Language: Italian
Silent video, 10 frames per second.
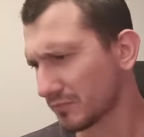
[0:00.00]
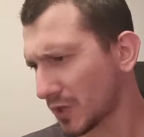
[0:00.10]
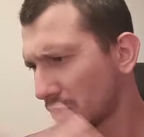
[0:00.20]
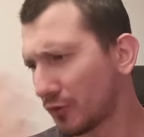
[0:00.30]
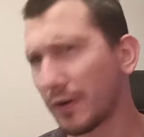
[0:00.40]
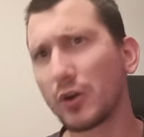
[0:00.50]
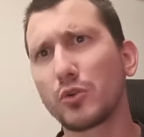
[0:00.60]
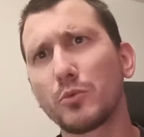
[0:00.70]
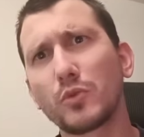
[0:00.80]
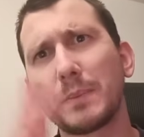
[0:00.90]
lo farò
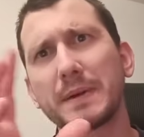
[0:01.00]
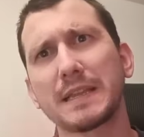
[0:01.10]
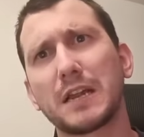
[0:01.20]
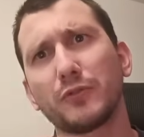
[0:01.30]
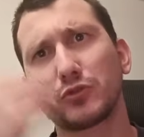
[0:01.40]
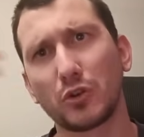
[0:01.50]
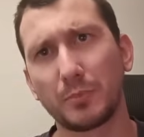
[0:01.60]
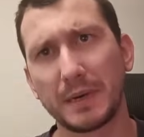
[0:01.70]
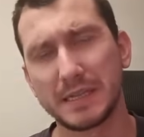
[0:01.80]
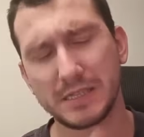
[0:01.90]
comunque per dare il voto
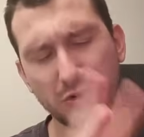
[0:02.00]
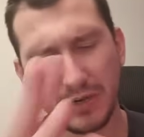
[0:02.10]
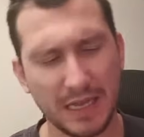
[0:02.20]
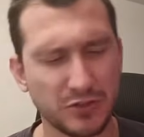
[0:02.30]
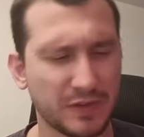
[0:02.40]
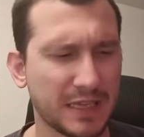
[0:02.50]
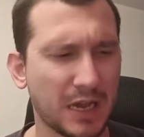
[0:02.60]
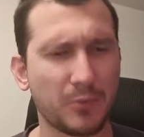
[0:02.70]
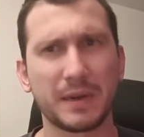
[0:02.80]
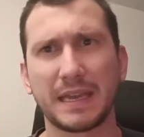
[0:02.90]
all'operazione, adesso
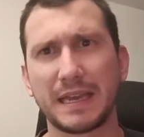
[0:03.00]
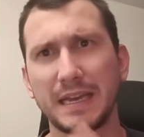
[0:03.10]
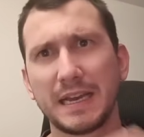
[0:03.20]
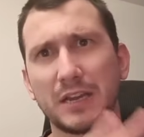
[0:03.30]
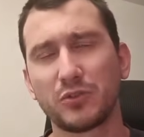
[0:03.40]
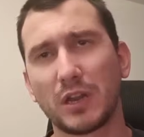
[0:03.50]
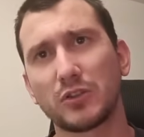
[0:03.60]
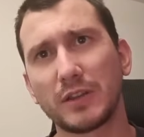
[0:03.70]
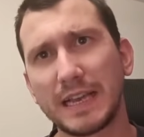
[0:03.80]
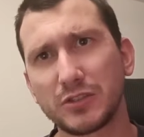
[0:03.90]
vediamo perché non la
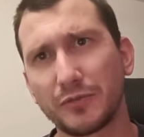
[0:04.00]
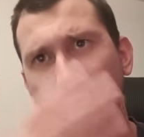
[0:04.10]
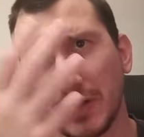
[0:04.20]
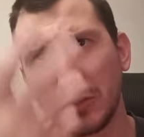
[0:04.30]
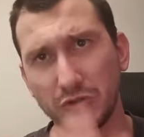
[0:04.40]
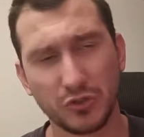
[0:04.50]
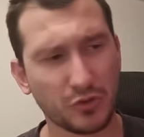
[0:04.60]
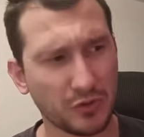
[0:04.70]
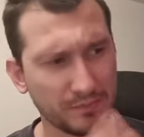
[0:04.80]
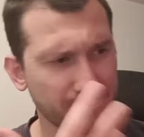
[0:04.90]
do adesso fino a che non ci
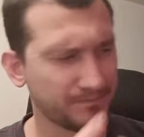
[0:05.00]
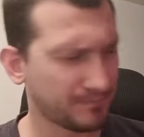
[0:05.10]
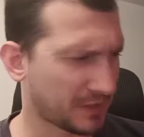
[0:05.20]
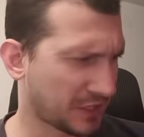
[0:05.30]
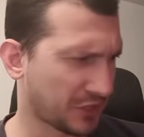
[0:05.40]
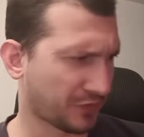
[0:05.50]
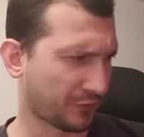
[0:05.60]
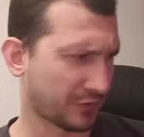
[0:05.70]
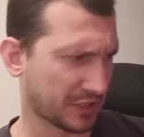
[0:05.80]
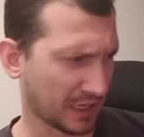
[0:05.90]
sono le cifre
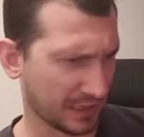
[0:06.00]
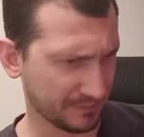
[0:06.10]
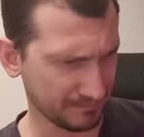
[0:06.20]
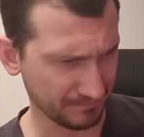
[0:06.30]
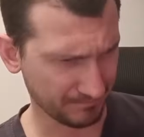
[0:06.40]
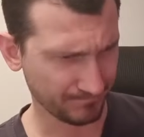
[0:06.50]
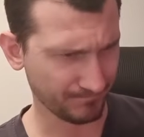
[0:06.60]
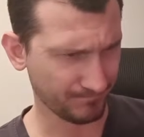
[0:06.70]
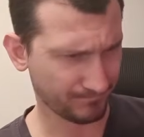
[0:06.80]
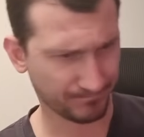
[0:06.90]
ufficiali.
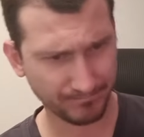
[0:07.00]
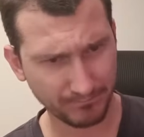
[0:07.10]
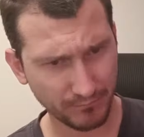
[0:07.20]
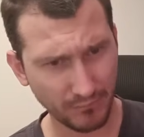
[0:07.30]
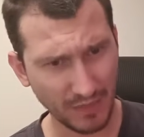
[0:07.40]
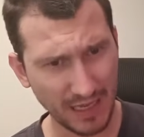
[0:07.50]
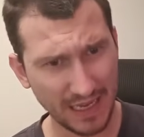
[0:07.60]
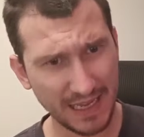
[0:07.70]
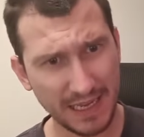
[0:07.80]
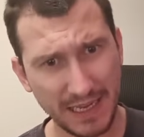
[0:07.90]

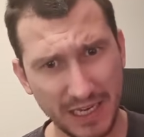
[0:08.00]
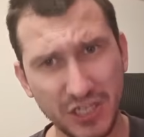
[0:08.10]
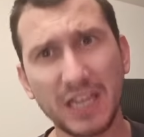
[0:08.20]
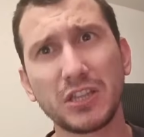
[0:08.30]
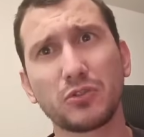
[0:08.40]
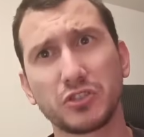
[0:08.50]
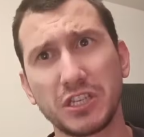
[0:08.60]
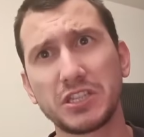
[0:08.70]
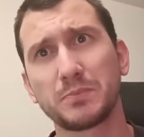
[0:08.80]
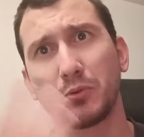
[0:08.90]
E scettico
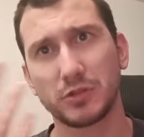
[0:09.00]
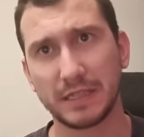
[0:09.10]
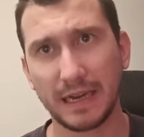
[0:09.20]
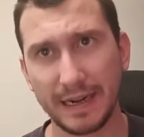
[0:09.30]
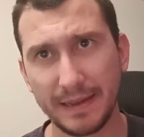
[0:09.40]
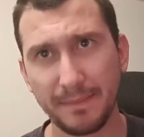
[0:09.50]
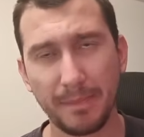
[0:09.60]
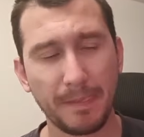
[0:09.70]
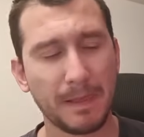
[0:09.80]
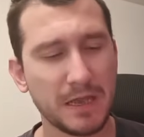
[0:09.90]
sì ci può stare,
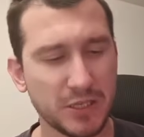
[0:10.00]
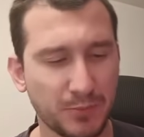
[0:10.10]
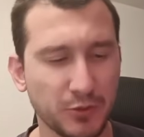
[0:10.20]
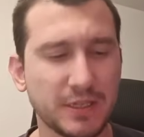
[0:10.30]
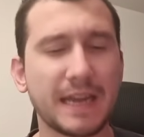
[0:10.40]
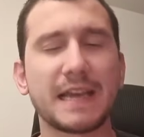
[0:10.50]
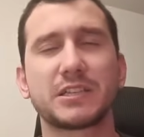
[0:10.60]
ci può stare